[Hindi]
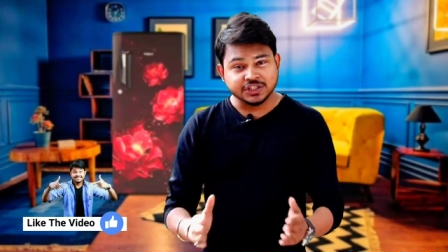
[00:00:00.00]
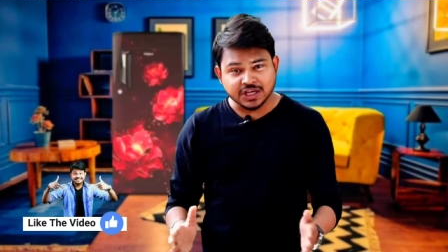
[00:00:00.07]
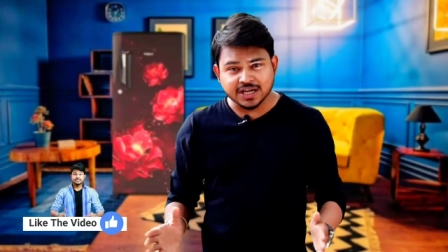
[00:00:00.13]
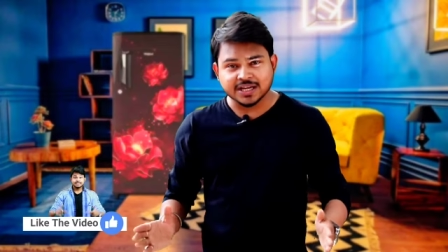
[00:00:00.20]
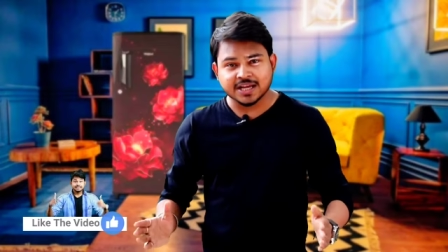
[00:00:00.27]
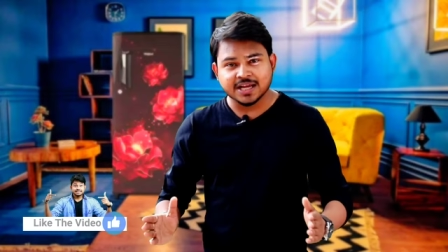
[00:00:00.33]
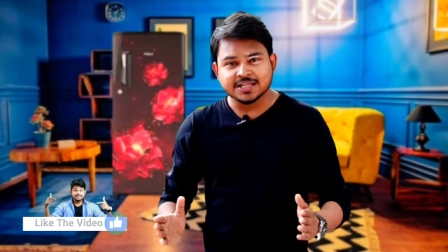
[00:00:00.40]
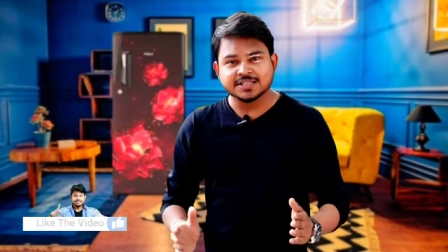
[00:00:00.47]

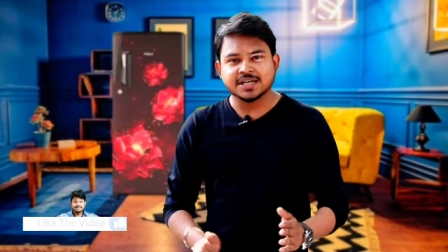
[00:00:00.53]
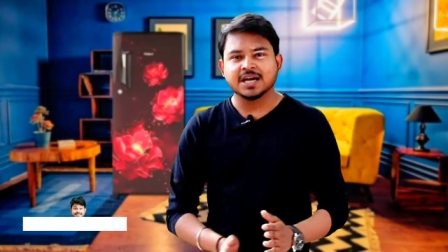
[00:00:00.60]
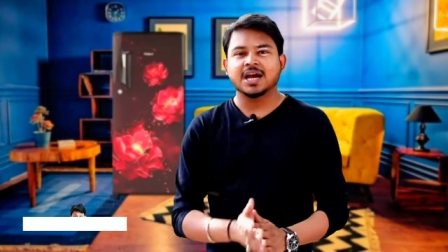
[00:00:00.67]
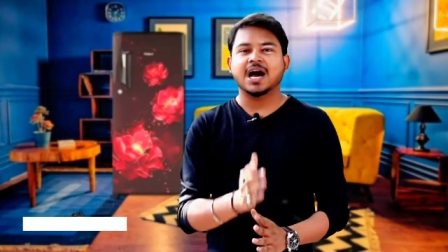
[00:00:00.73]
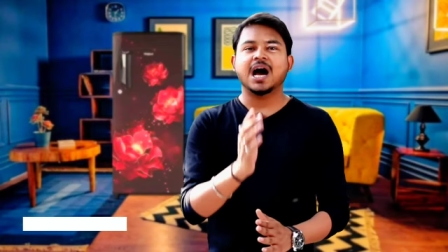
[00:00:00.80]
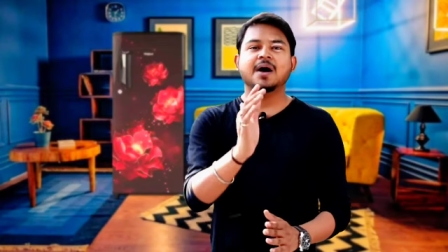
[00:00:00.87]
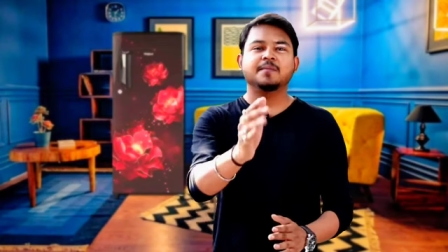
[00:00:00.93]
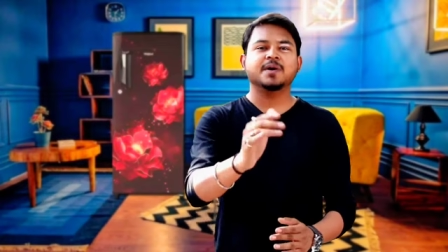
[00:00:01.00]
शेयर
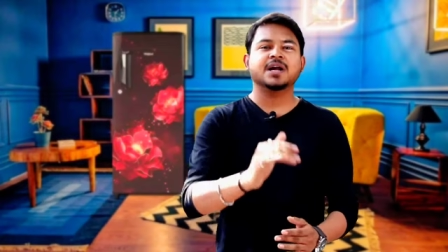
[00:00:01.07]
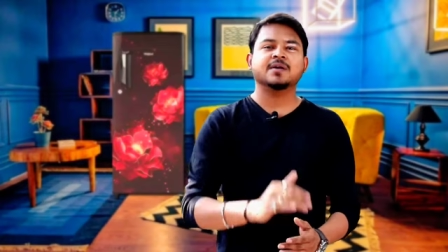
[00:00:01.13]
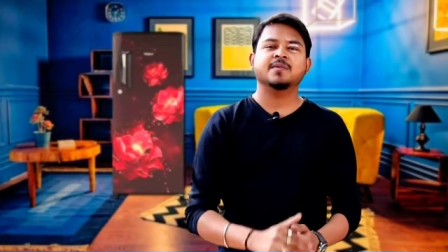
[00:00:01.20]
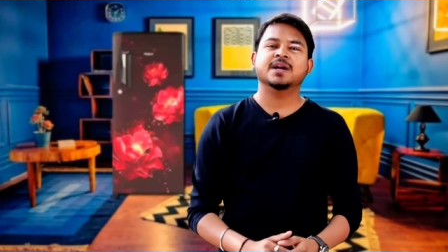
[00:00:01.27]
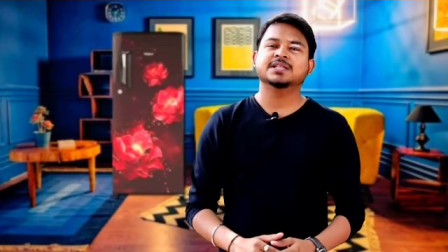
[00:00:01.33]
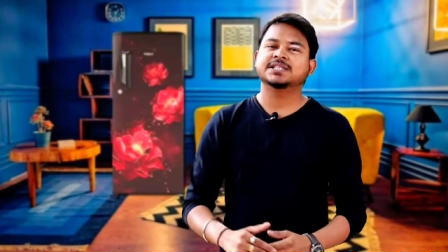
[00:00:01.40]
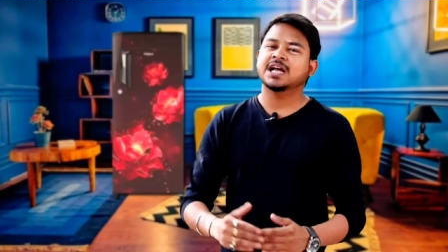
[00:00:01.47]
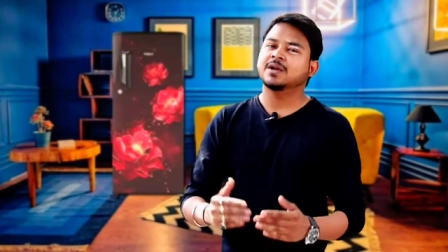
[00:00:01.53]
कीजिए आप अगर
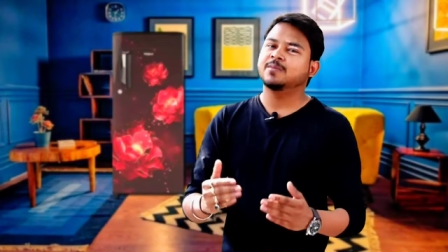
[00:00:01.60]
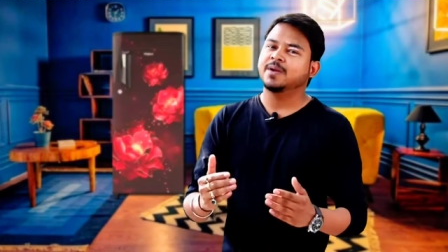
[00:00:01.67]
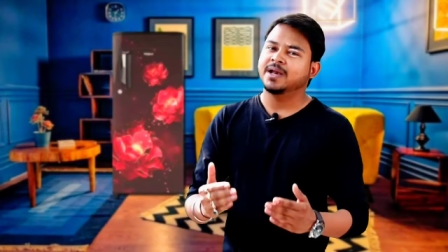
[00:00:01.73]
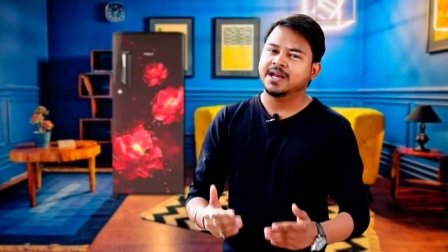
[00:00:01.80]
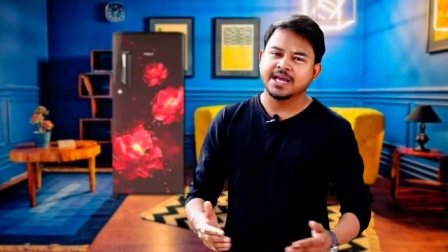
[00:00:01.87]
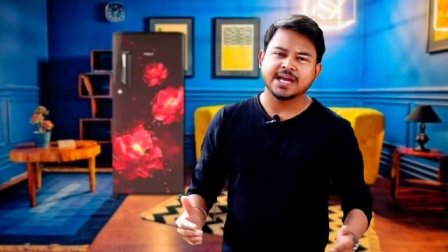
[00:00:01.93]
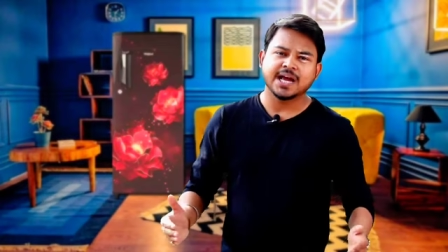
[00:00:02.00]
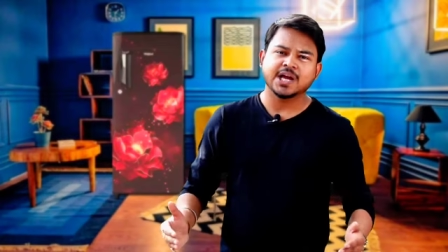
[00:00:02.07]
हमारे चैनल
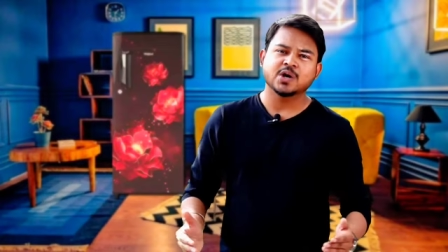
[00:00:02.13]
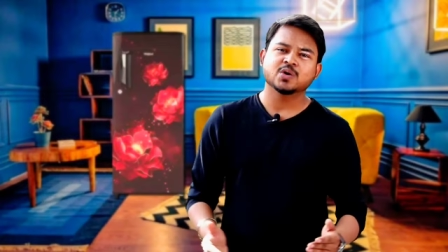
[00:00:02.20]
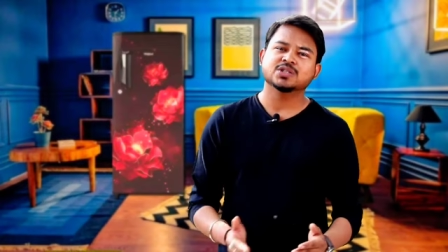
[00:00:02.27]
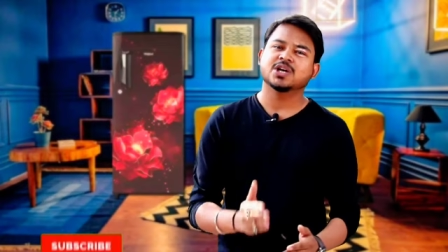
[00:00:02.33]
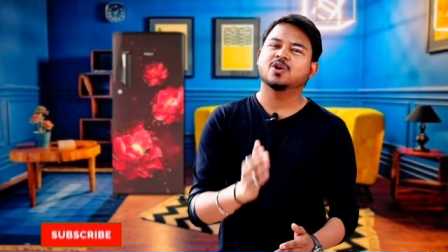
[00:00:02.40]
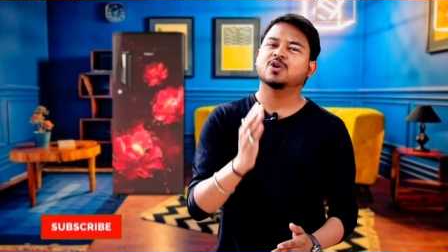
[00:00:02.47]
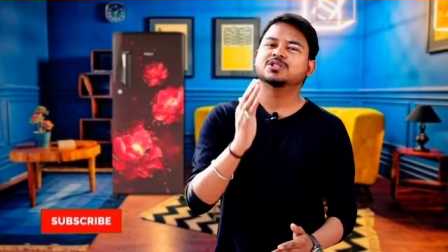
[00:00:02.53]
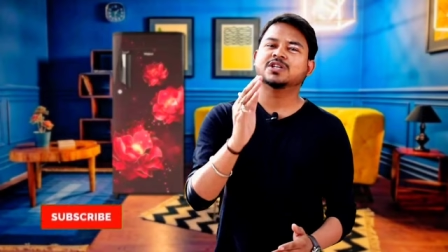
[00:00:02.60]
पे नए आए
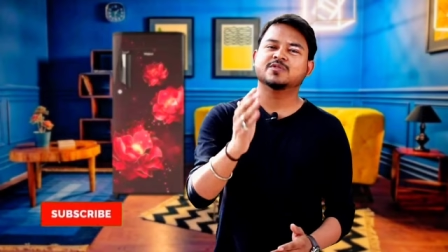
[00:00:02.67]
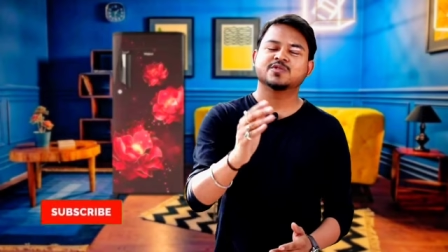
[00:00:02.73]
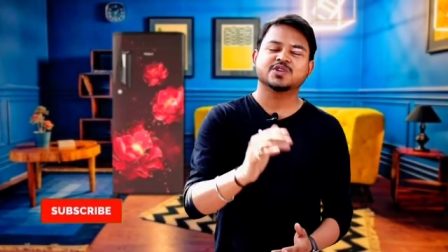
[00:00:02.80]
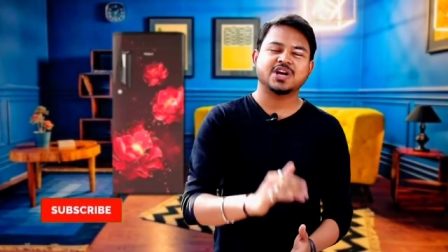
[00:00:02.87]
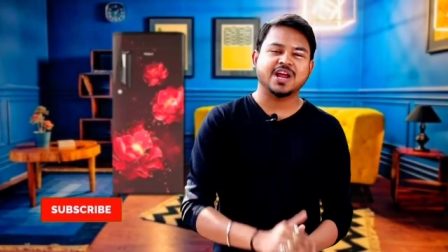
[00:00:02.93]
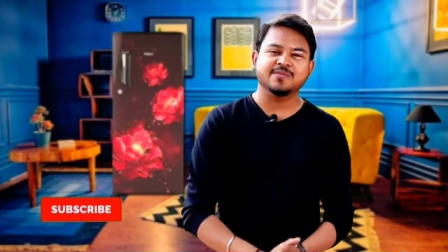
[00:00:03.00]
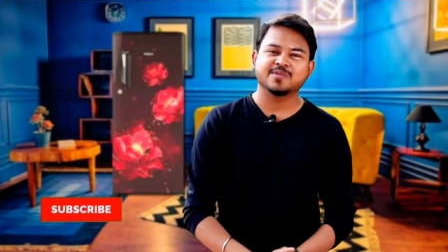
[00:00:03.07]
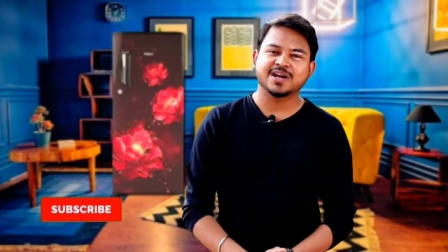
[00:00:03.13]
हो चैनल को
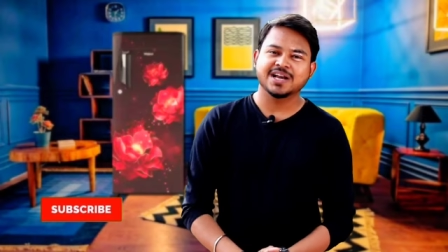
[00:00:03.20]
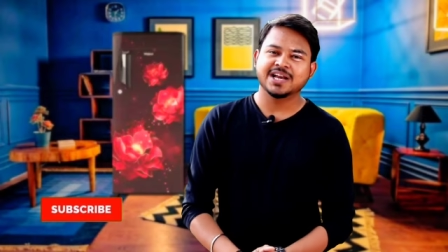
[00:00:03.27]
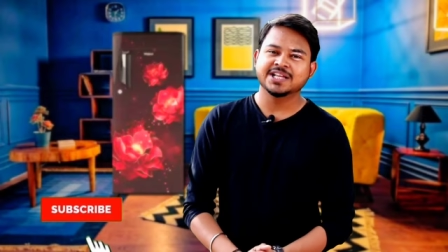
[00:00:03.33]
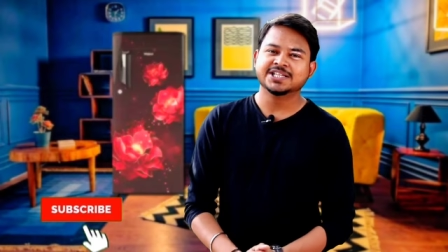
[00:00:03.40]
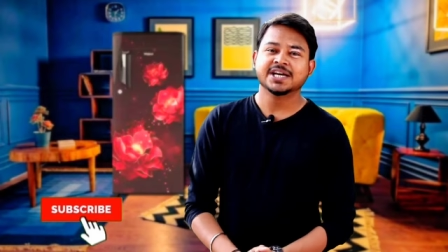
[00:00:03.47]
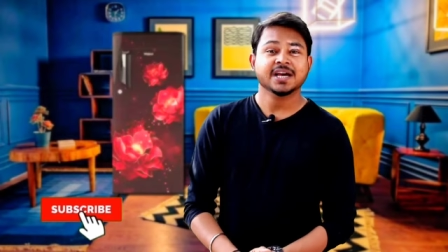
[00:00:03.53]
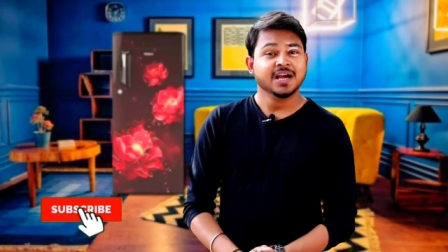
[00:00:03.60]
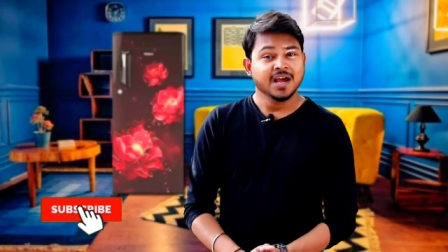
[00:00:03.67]
सब्सक्राइब कर
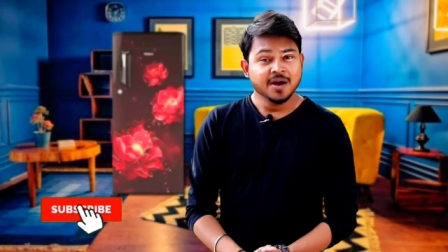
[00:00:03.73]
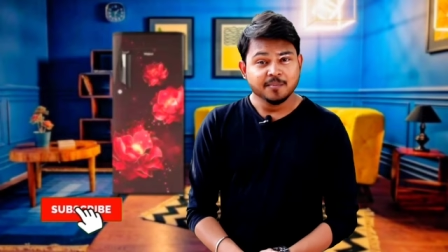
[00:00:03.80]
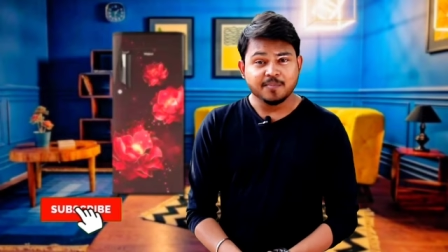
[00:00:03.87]
लीजिए